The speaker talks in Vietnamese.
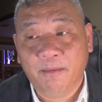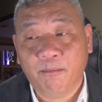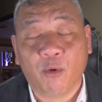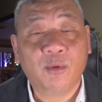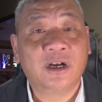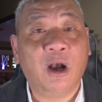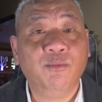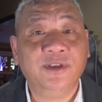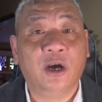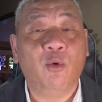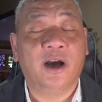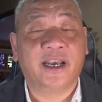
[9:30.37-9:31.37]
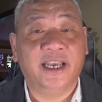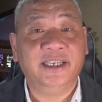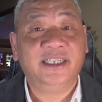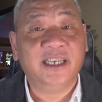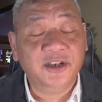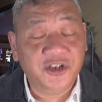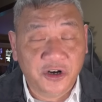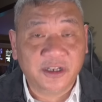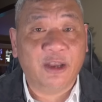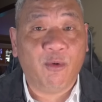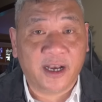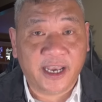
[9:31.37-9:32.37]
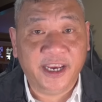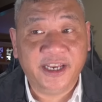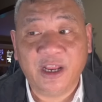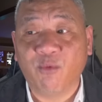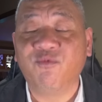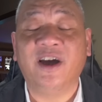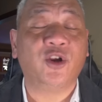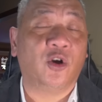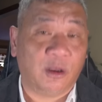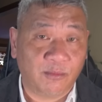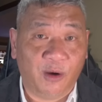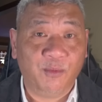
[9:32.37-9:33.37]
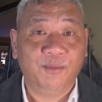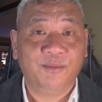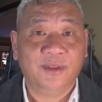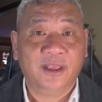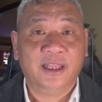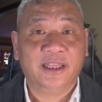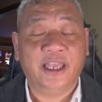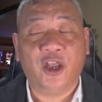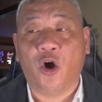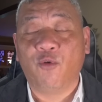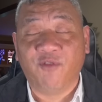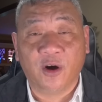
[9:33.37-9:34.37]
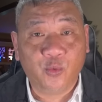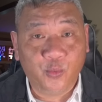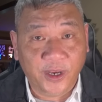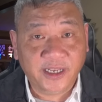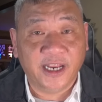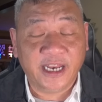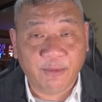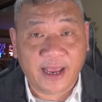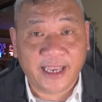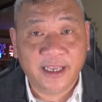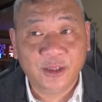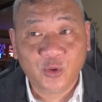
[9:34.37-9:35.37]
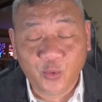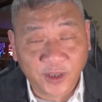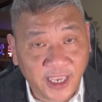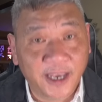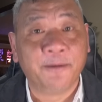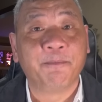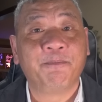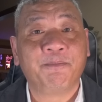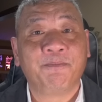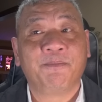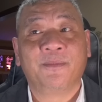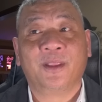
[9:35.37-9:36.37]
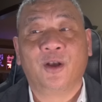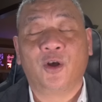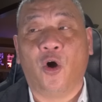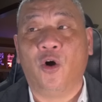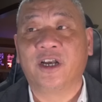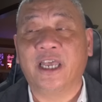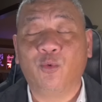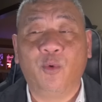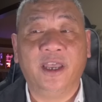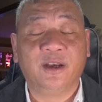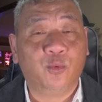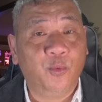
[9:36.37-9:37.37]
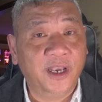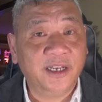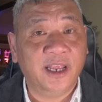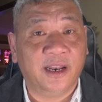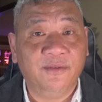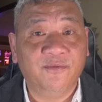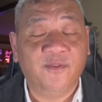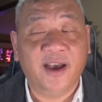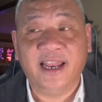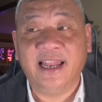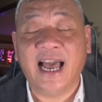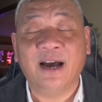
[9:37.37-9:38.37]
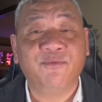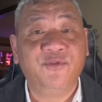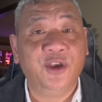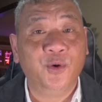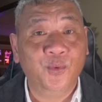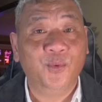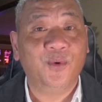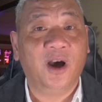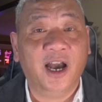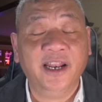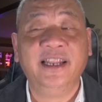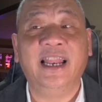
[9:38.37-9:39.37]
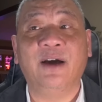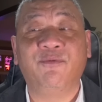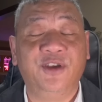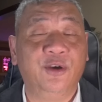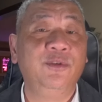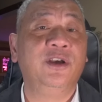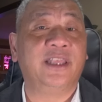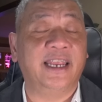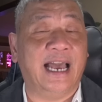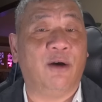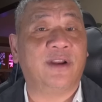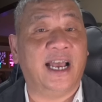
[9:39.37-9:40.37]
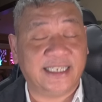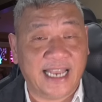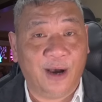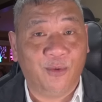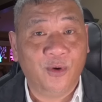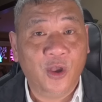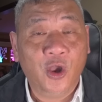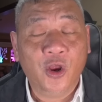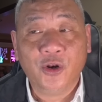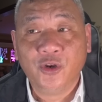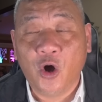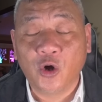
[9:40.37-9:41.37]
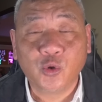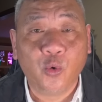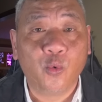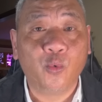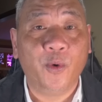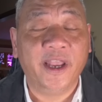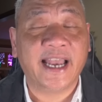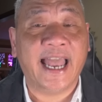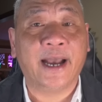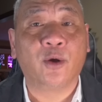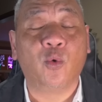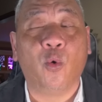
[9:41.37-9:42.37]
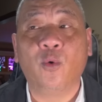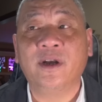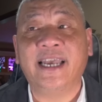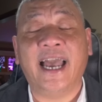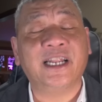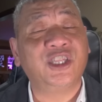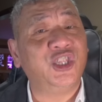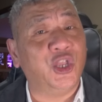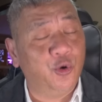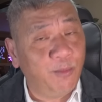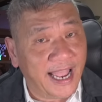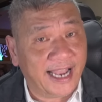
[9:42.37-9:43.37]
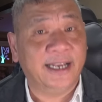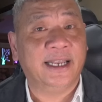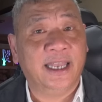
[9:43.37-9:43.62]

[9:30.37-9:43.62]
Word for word: một công dân Hoa Kỳ sinh trưởng tại Hoa Kỳ trong vai trò tổng thống thì họ vẫn quyết định điều này. Tuy nhiên, còn cái quyền quyết định về lá phiếu, in lá phiếu như thế nào ra sao, nó thuộc quyền hạn của các tiểu bang.